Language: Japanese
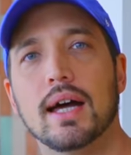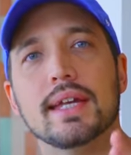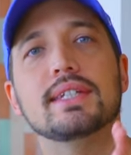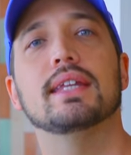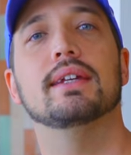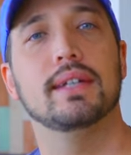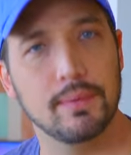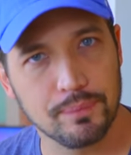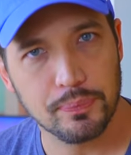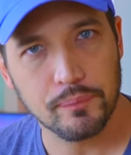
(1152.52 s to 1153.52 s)
話なんだよ
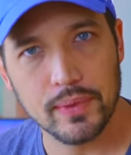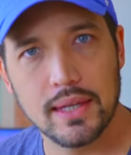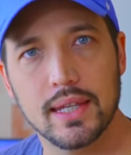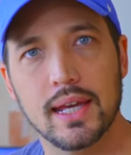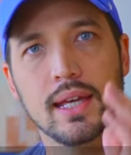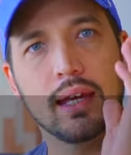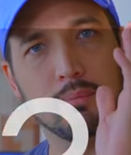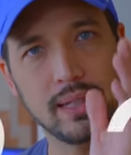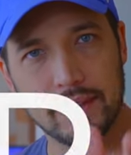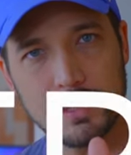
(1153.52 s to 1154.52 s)
ね。で、
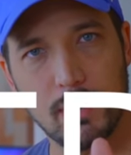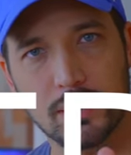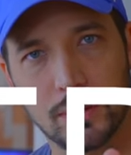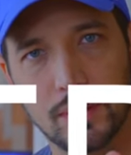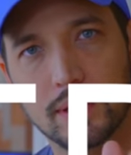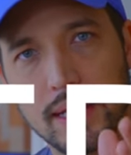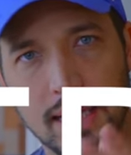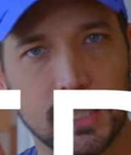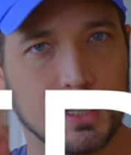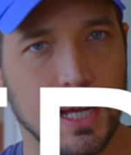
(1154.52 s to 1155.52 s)
3つ目の
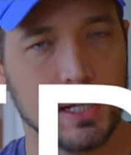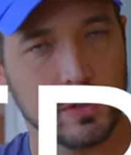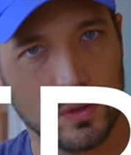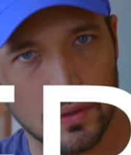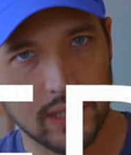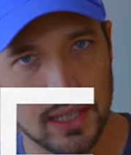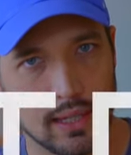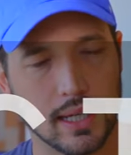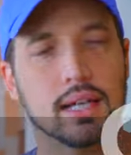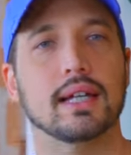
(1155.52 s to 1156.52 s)
やり方、ちょっとち
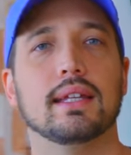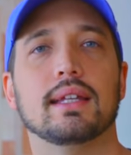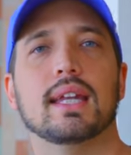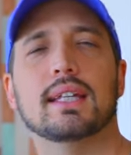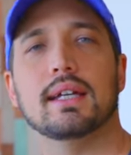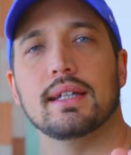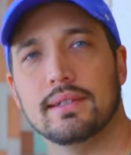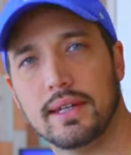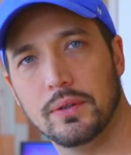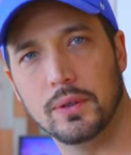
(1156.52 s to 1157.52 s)
らって考えていただきたいんですけ